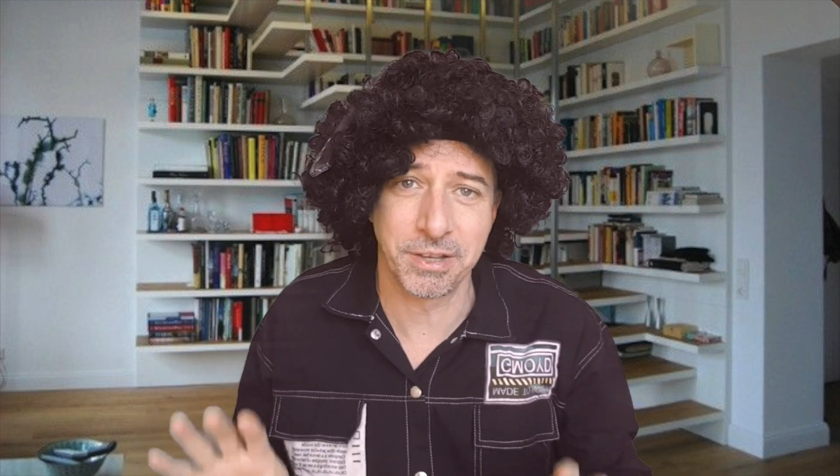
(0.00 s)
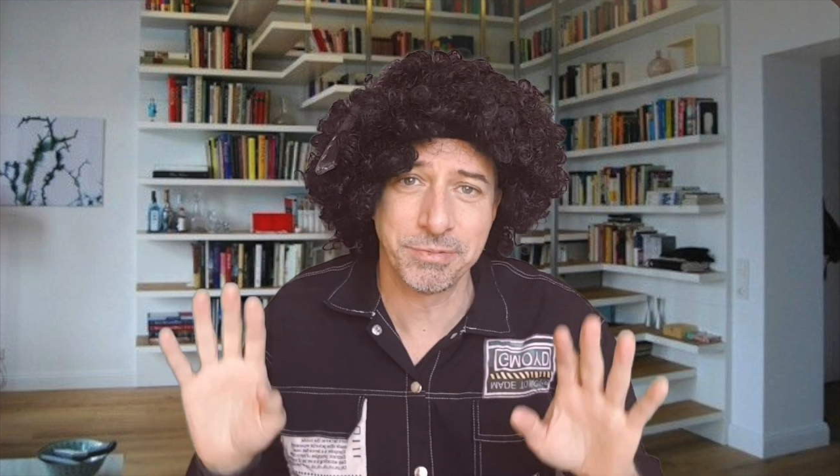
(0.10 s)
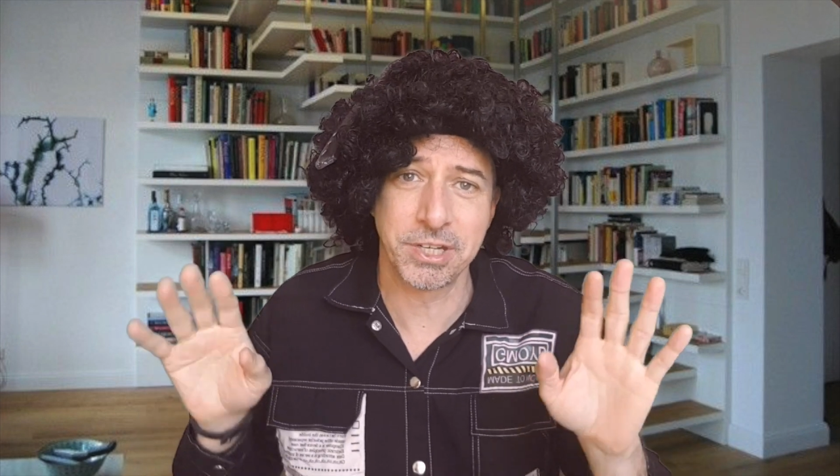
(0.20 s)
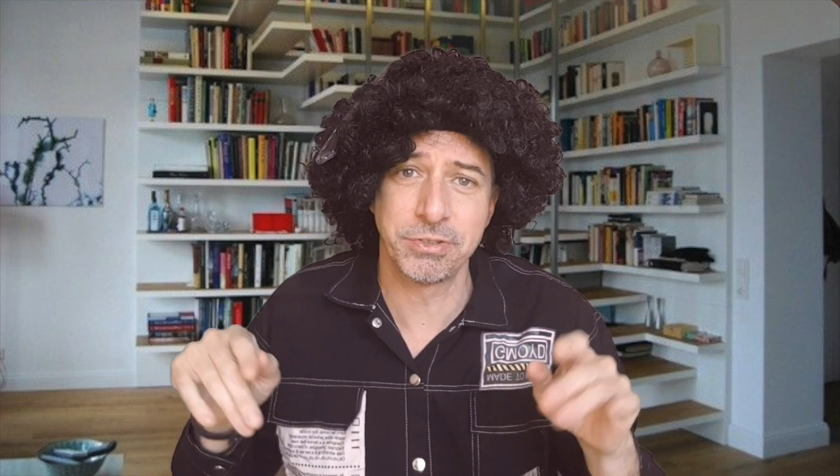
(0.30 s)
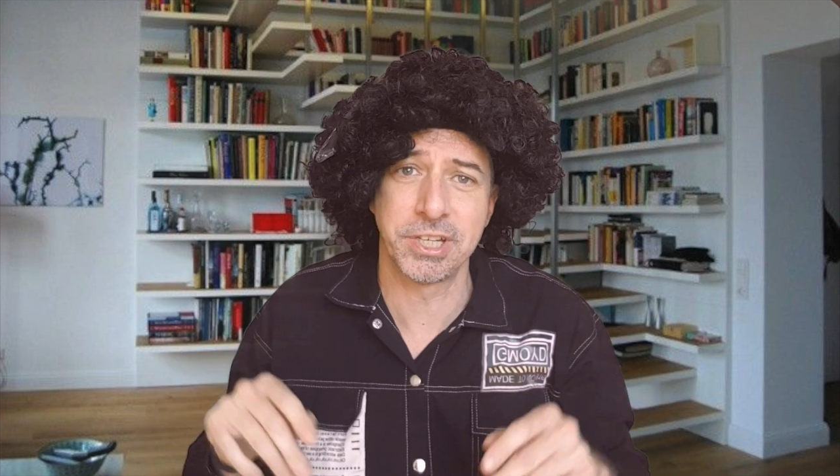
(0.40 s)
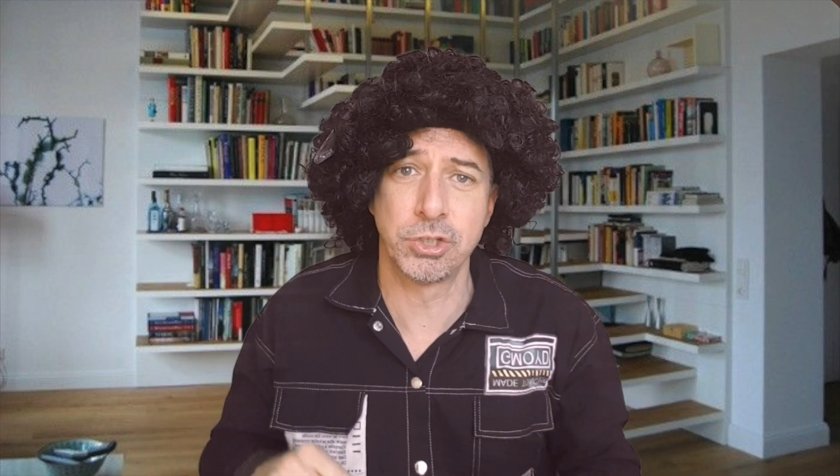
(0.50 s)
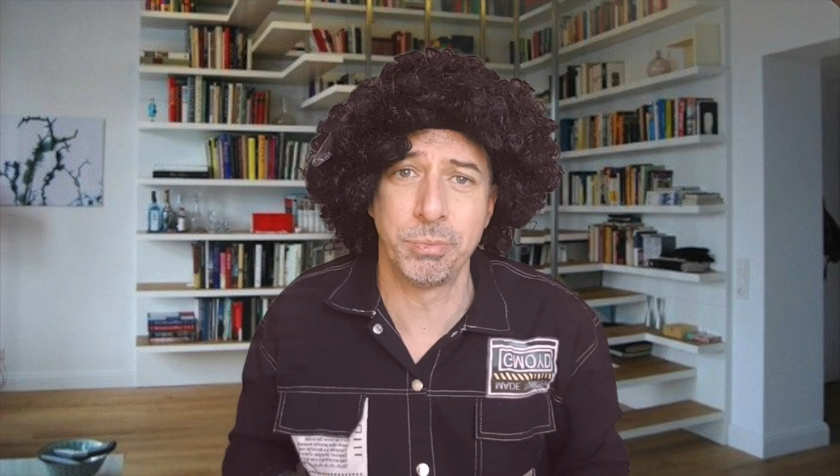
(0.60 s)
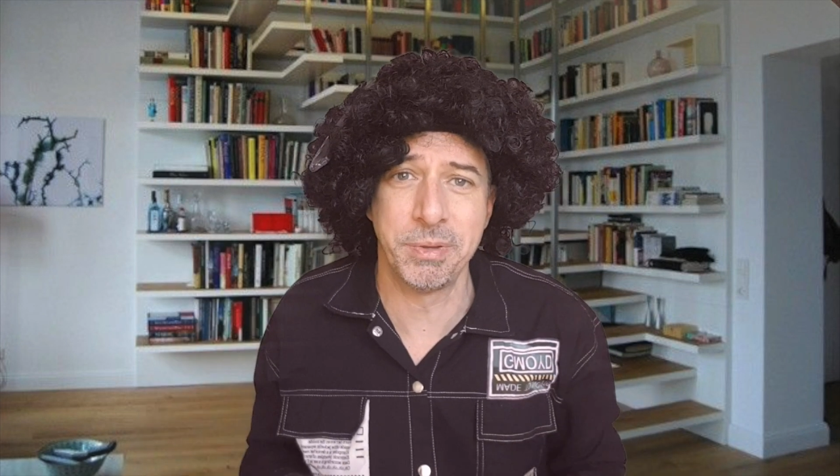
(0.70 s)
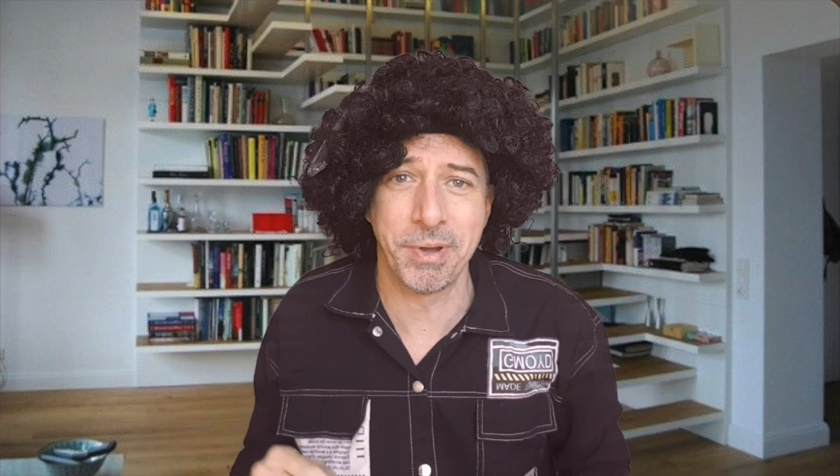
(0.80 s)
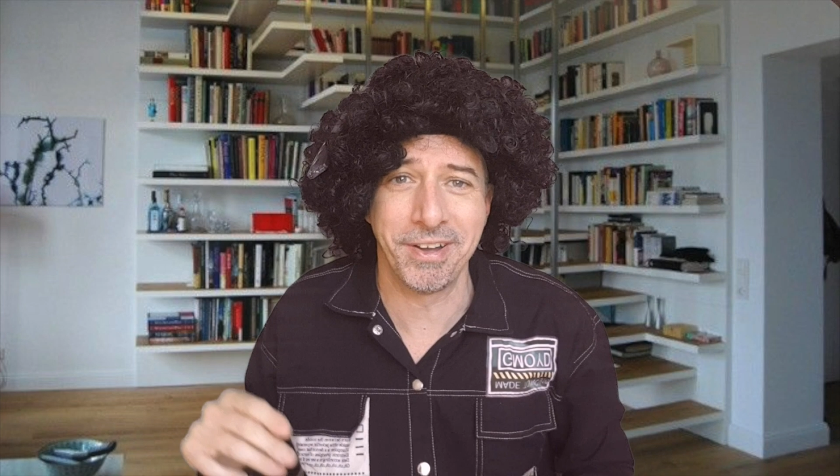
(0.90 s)
comme ça je sais que je
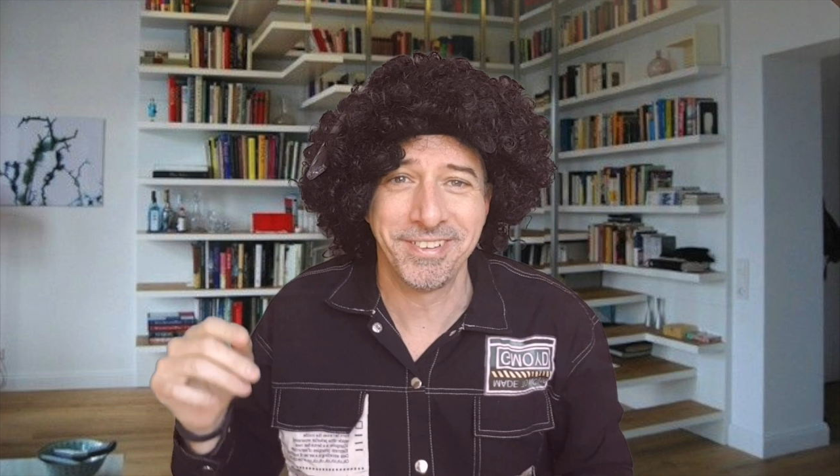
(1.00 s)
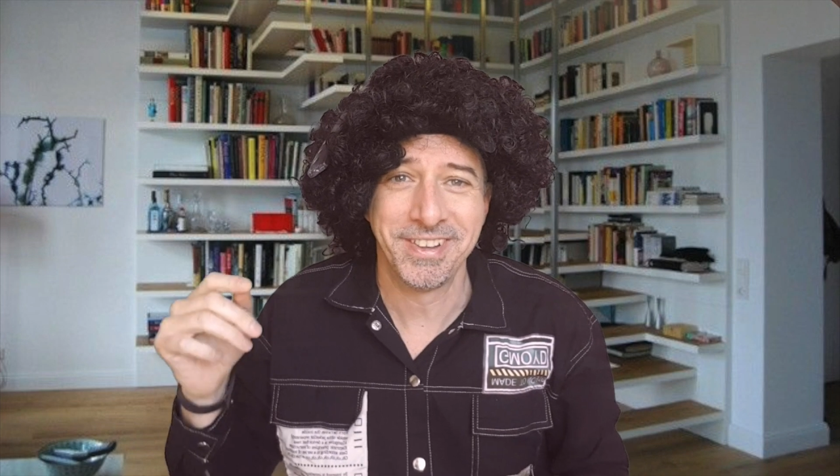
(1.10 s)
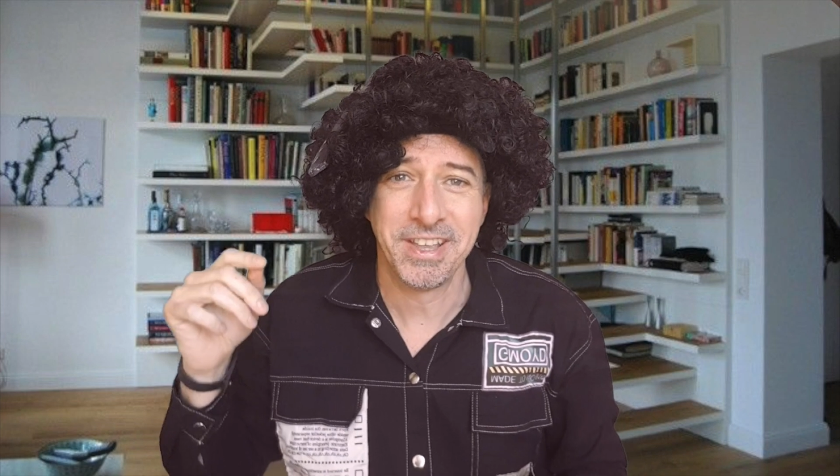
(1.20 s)
l'oublie pas.